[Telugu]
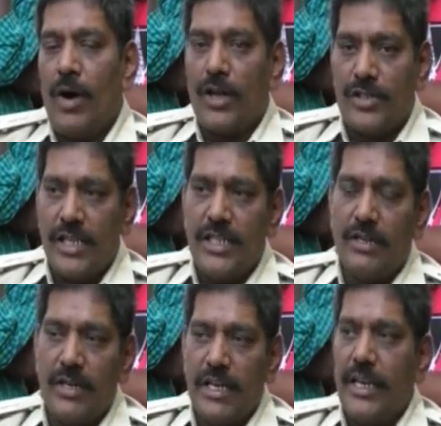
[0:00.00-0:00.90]
వారు
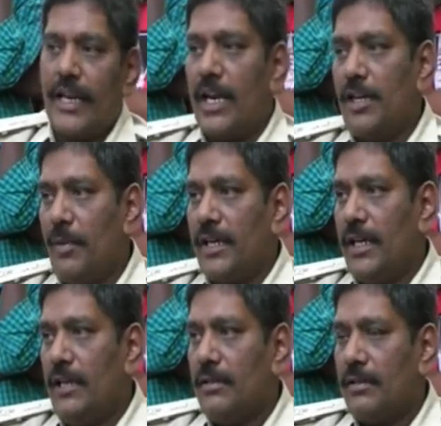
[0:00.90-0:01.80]
చేసినటువంటి నేరాన్ని
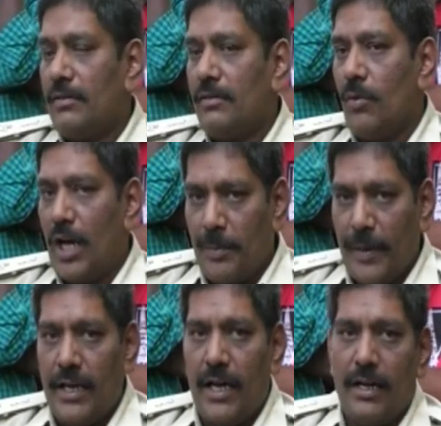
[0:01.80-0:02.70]
బట్టి
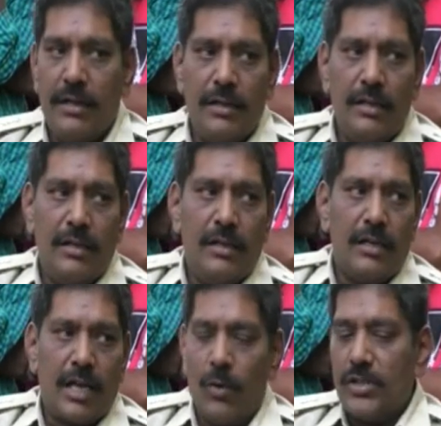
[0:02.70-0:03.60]
వారిపైన
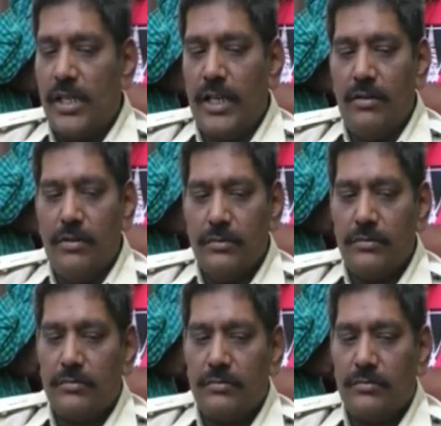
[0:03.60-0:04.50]
కౌన్సిలింగు
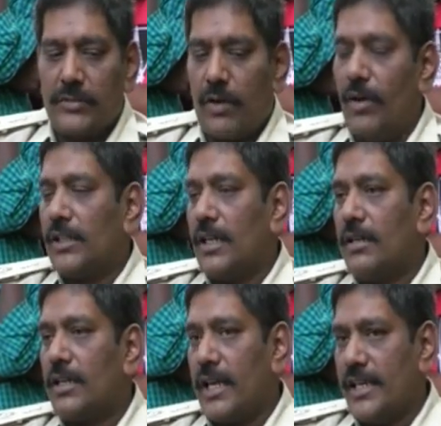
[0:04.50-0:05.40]
తర్వాత
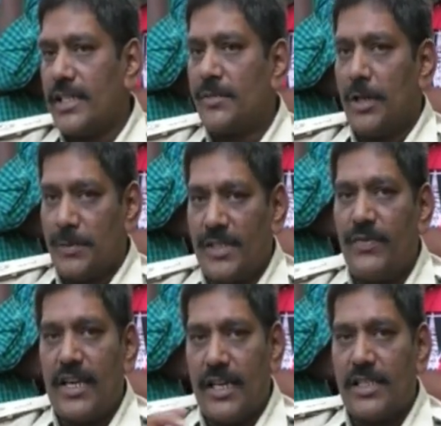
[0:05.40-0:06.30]
కేసెస్
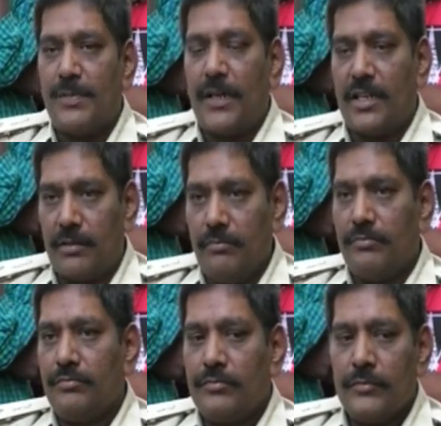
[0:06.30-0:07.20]
స్పెసిఫిక్ కేసెస్ పెట్టడం
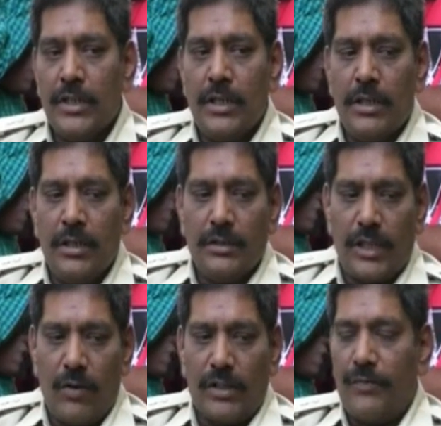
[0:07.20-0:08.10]

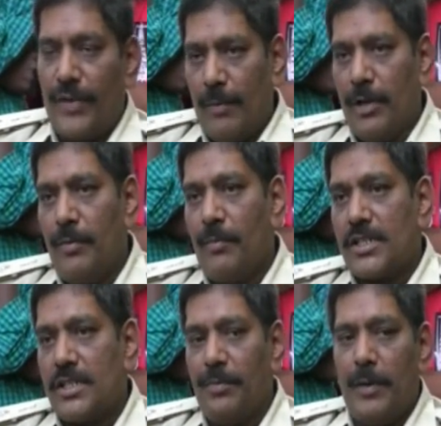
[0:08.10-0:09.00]
తర్వాత ఫ్యామిలీ
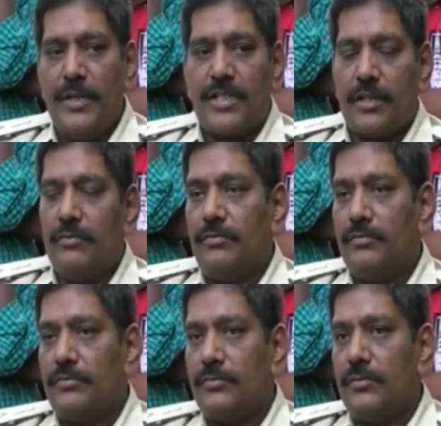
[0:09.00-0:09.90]
మెంబర్స్ని పిలిపించడం
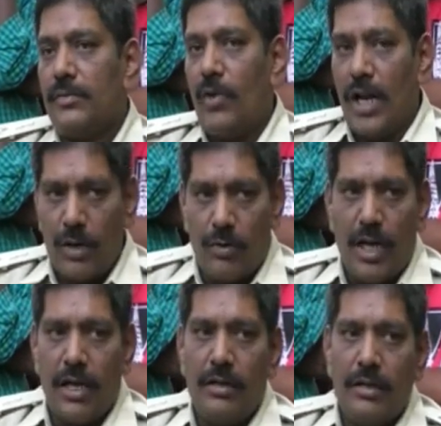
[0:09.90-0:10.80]
వాళ్ళకు
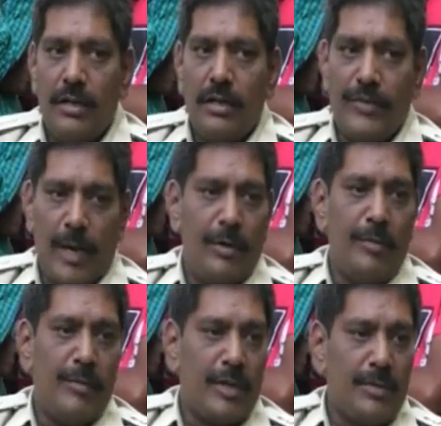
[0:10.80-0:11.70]
కూడా ఫ్యామిలీ
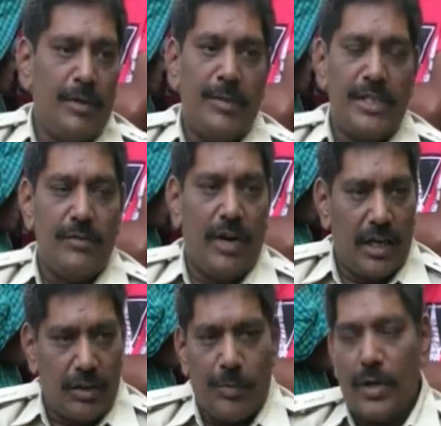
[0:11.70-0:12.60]
మెంబర్స్ని పిలిపించి
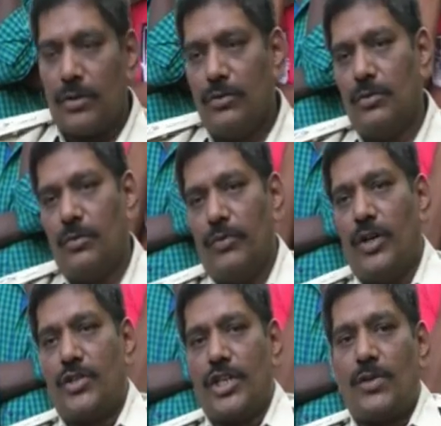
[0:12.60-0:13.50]
వాళ్ళతో పాటు
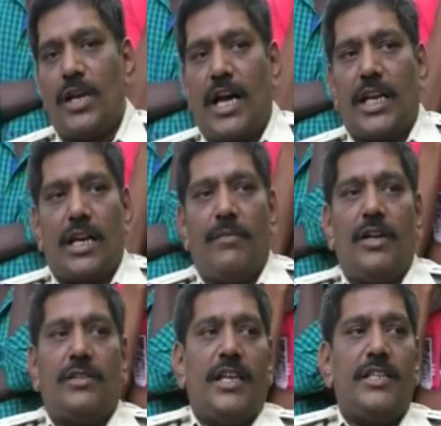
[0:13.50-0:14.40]
వీళ్ళు చేస్తున్న
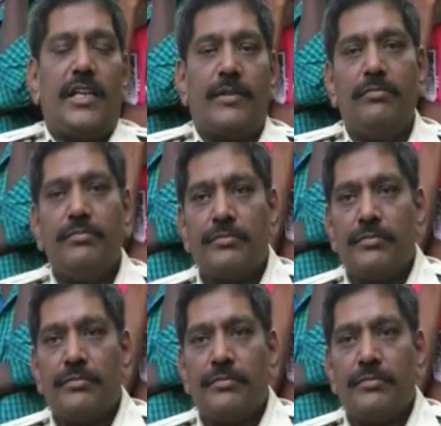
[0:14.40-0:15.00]
కార్యక్రమాలు తెలియజేయటం